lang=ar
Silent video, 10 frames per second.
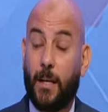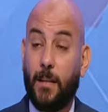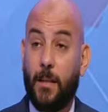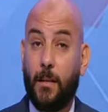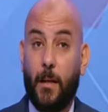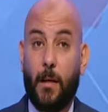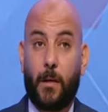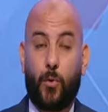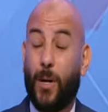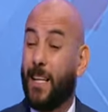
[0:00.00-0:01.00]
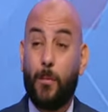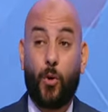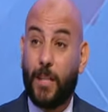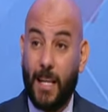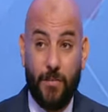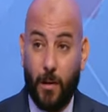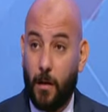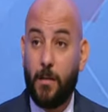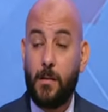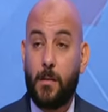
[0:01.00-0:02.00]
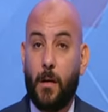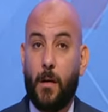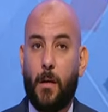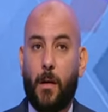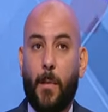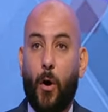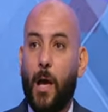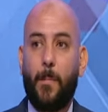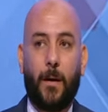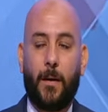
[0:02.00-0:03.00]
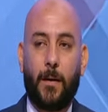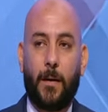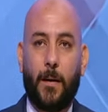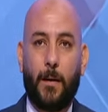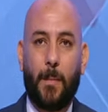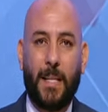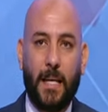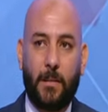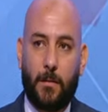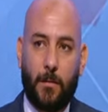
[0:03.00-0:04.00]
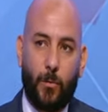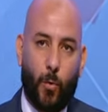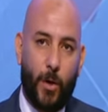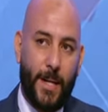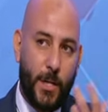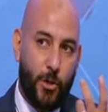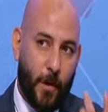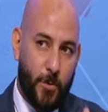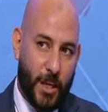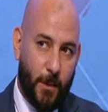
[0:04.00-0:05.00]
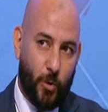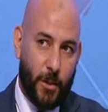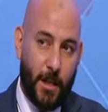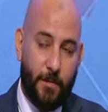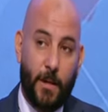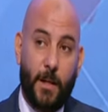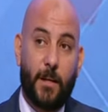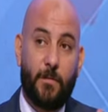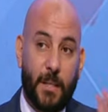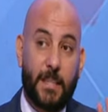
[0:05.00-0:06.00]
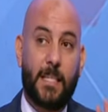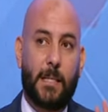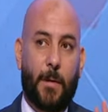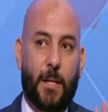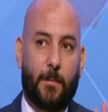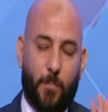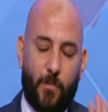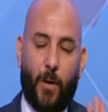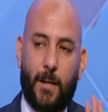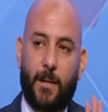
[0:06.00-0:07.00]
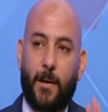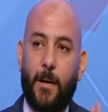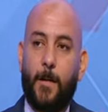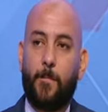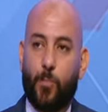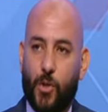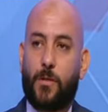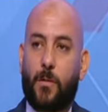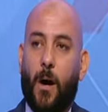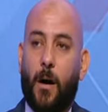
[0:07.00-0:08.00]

جدا كواليتي مختلف خالص موهبه بدات كلنا نشوفها بشكل مختلف ظهر قوي في نادي الزمالك برافو عليك شكرا لسه كنت آه.